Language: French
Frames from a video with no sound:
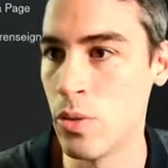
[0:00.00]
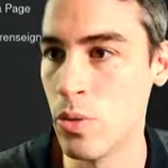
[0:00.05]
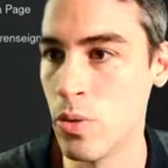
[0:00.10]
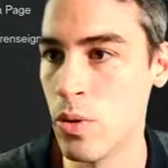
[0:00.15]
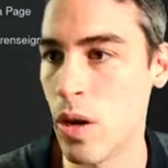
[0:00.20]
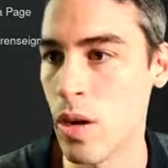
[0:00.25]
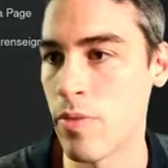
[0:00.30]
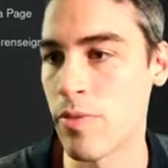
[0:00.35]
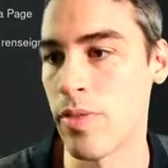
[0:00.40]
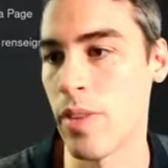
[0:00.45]

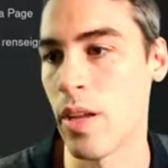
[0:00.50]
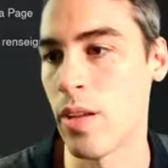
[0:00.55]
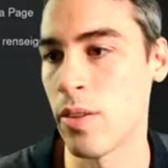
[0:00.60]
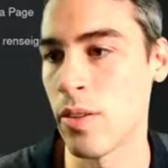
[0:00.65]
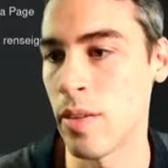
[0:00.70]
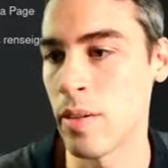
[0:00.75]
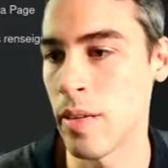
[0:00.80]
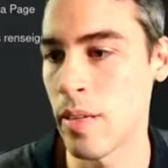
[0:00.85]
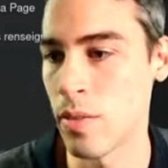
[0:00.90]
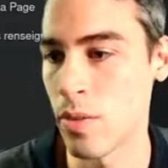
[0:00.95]
ou, off, ah, non,
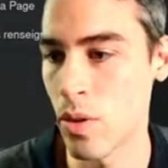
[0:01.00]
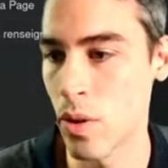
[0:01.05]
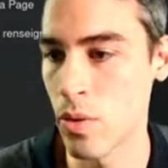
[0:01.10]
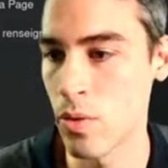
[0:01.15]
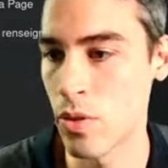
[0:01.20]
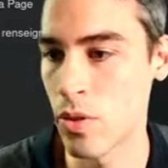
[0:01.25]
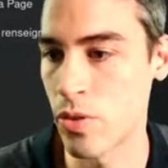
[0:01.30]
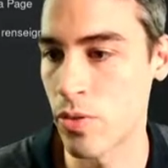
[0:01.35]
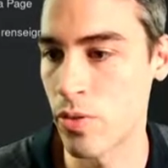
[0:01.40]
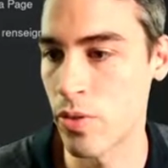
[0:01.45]
non,
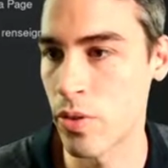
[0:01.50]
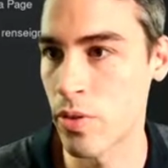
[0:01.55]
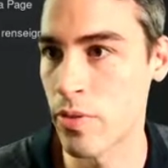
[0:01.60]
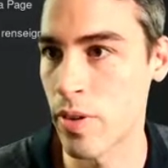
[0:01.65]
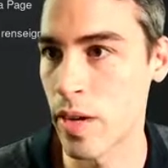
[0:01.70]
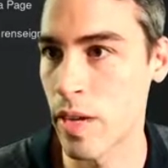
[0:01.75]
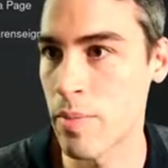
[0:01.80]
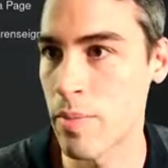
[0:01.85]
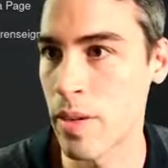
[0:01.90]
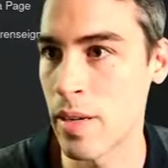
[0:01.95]
non, je veux
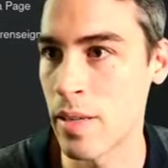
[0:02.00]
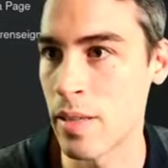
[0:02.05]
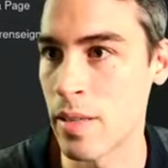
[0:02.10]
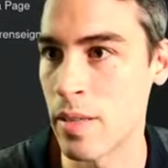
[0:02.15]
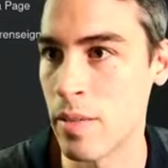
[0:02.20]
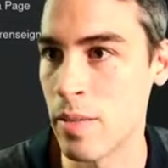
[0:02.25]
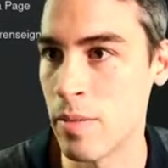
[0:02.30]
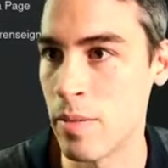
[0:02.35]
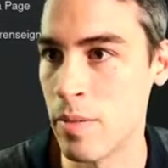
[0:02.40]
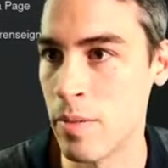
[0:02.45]
vraiment
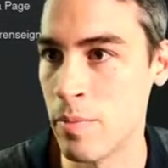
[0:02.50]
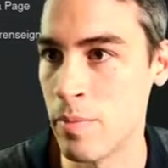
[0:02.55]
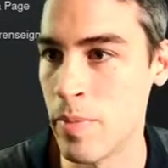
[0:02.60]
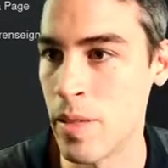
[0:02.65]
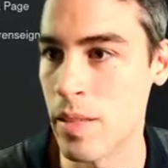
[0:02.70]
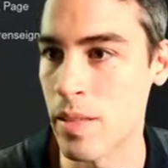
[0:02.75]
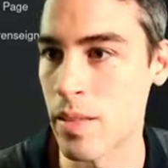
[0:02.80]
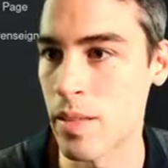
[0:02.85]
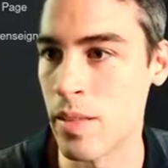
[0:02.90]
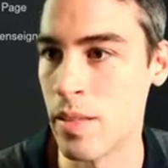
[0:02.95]

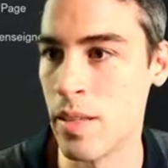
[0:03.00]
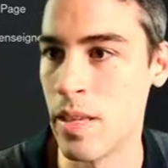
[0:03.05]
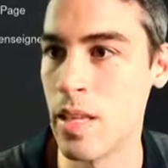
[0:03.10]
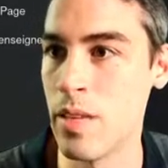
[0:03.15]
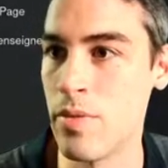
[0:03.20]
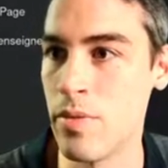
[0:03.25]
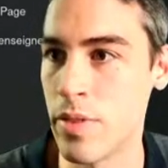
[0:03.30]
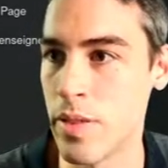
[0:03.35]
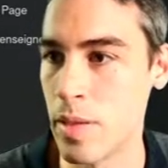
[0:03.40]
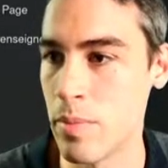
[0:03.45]
mettre
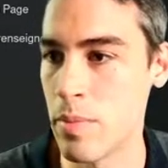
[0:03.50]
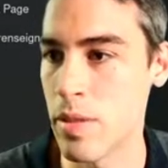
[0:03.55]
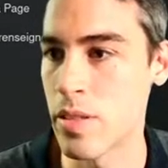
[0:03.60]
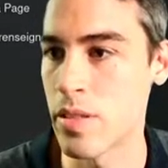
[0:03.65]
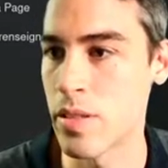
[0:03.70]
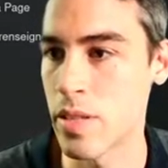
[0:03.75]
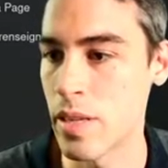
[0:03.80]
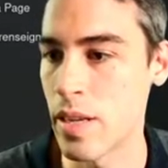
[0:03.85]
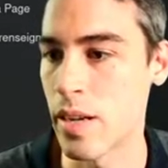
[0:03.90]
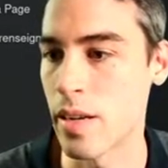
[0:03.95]
les
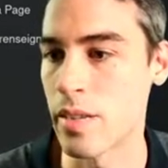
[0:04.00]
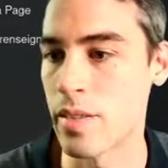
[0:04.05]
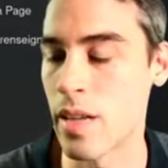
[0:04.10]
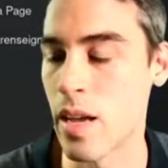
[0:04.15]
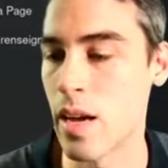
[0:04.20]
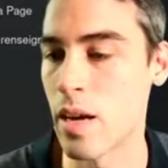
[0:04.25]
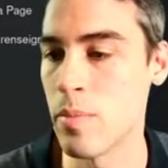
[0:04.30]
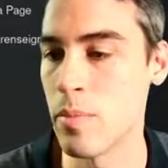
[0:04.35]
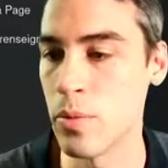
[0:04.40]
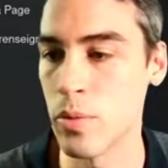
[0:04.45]
vitamines C
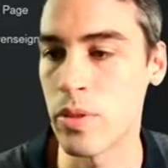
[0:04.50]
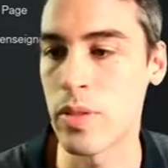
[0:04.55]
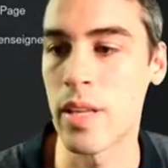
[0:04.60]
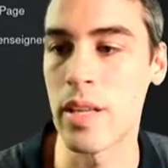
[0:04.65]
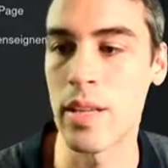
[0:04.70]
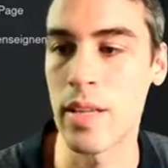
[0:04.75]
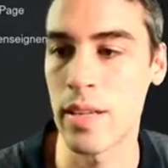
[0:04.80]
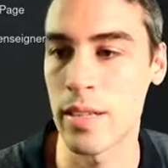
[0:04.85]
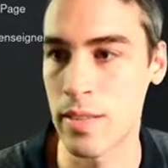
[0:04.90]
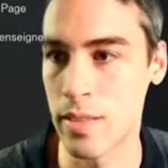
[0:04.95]
ensemble ou
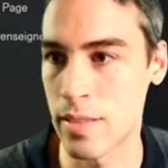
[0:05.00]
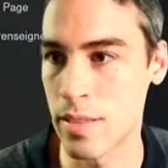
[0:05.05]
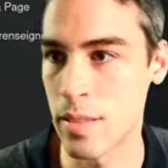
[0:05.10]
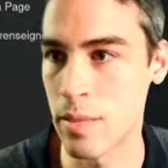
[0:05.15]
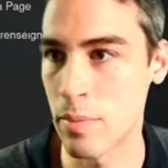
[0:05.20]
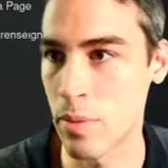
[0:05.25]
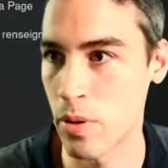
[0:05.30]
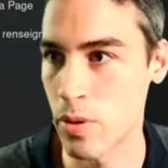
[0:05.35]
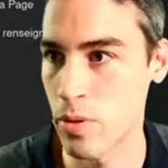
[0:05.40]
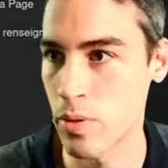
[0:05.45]
telle quantité
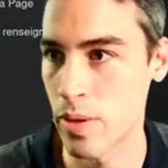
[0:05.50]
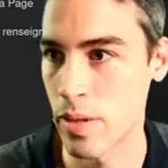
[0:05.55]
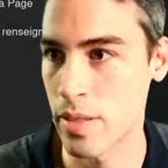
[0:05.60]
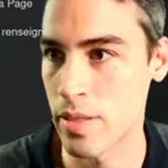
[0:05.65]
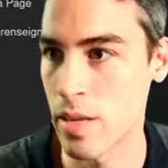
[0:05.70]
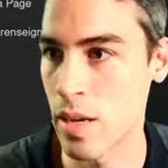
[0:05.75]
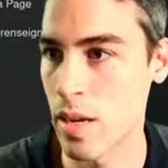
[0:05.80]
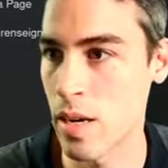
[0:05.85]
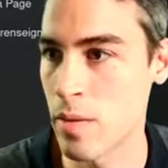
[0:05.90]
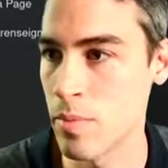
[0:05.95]
de produits
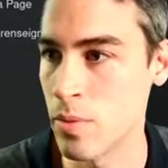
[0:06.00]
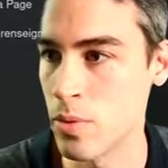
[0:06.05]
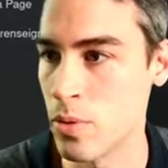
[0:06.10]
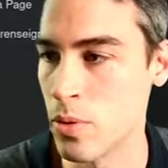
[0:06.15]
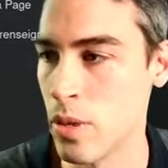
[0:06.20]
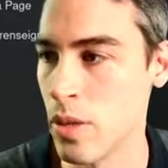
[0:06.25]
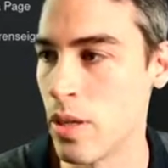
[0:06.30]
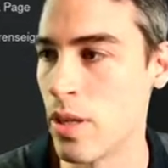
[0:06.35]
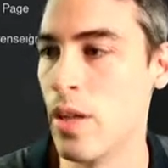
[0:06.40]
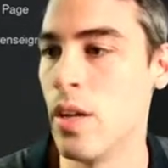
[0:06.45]
ensemble.
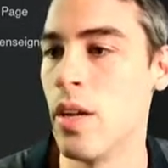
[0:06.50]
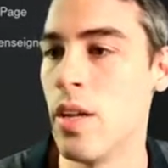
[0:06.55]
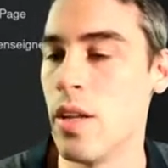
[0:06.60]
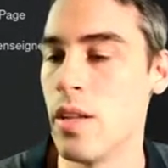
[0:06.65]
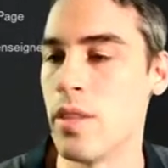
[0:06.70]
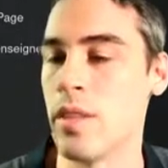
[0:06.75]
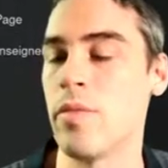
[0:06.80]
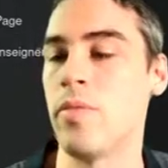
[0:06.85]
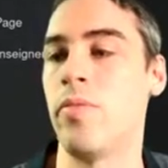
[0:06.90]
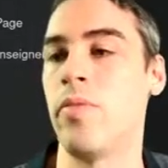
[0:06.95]
Ou,
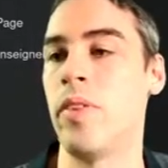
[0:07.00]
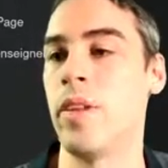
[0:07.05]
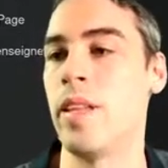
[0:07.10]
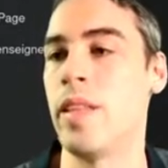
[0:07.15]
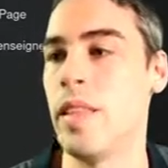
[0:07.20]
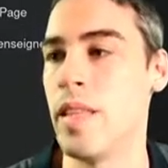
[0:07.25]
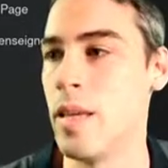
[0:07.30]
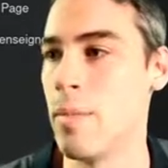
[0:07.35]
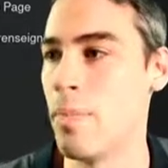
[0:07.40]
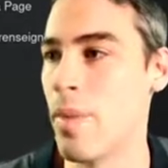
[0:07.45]
vous pouvez
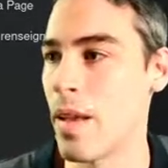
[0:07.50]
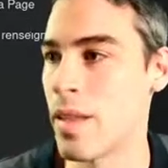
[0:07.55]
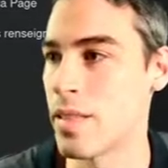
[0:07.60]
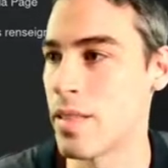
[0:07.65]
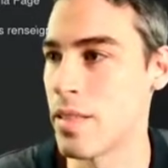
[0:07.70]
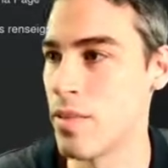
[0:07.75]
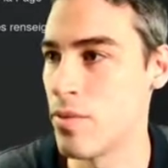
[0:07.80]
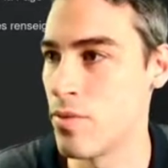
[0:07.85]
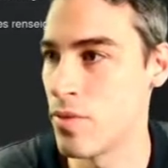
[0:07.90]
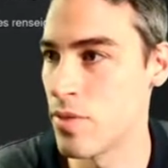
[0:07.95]
les
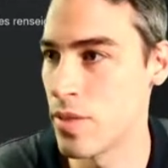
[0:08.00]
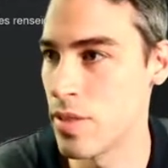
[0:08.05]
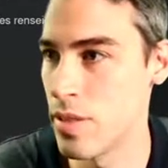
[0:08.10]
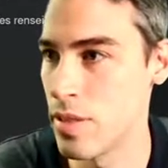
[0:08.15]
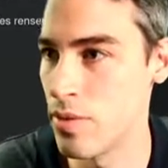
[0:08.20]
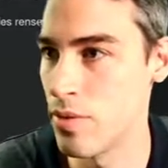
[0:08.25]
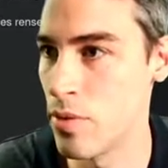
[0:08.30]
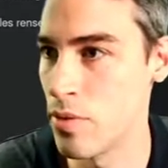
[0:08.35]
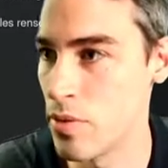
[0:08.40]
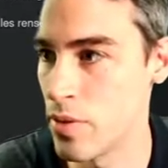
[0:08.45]
déplacer
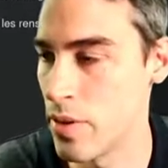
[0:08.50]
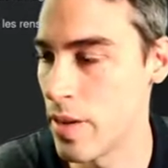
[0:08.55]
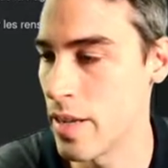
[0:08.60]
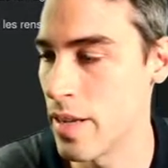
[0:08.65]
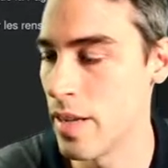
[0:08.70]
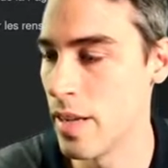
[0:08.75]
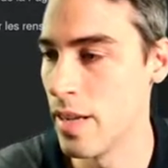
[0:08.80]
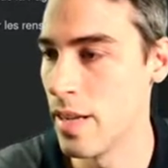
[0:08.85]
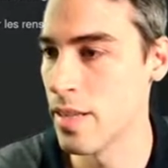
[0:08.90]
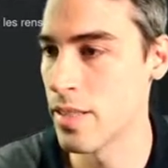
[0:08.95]
si vous
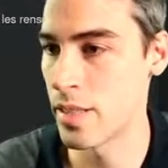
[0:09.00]
voulez.